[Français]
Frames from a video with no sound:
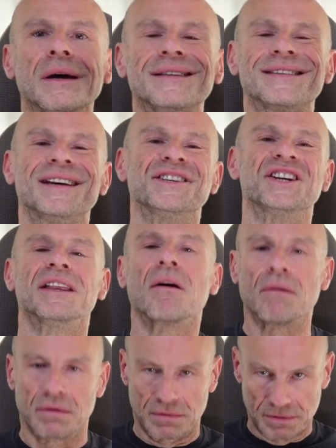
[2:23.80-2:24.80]
c'est
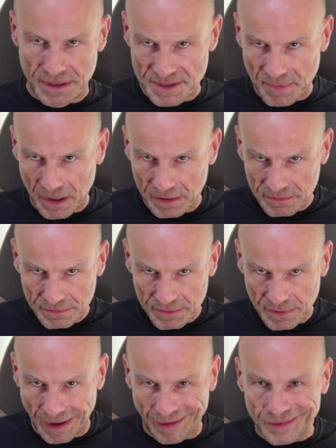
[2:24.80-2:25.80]
gênant, n'est-ce pas
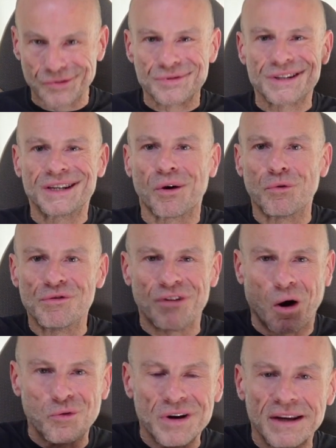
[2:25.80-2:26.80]
hein, Tout ce qui roule va
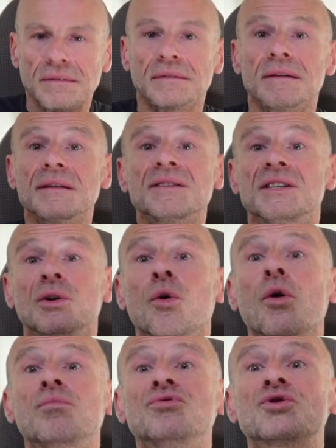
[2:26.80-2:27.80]
rouler,
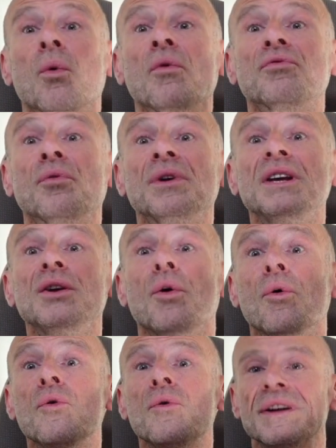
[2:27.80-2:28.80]
stylos, bouchons, fruits,
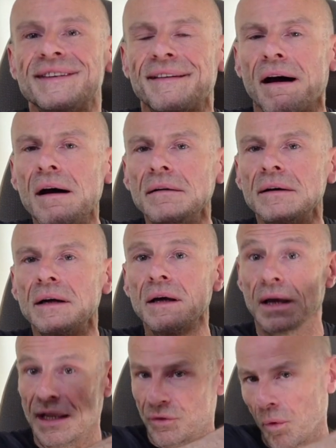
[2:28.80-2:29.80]
œufs, etc.,
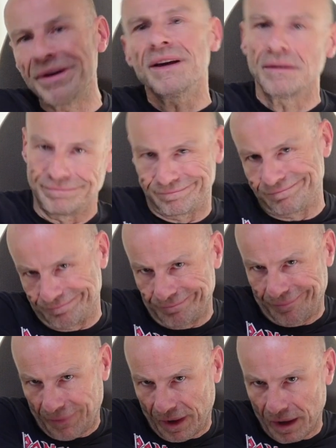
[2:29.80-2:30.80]
est tombé.
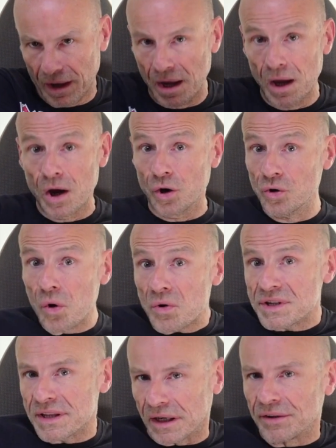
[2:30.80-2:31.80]
L'eau
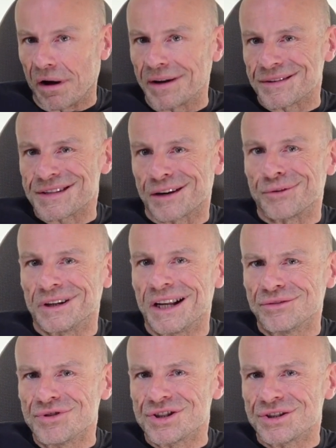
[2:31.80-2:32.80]
stagnera dans un coin de la
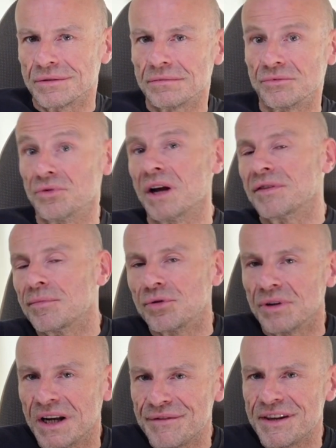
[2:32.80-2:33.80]
douche, du lavabo
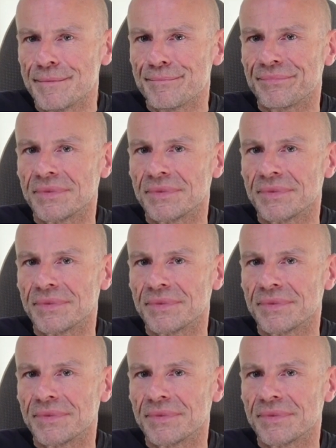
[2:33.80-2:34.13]
ou de l'évier.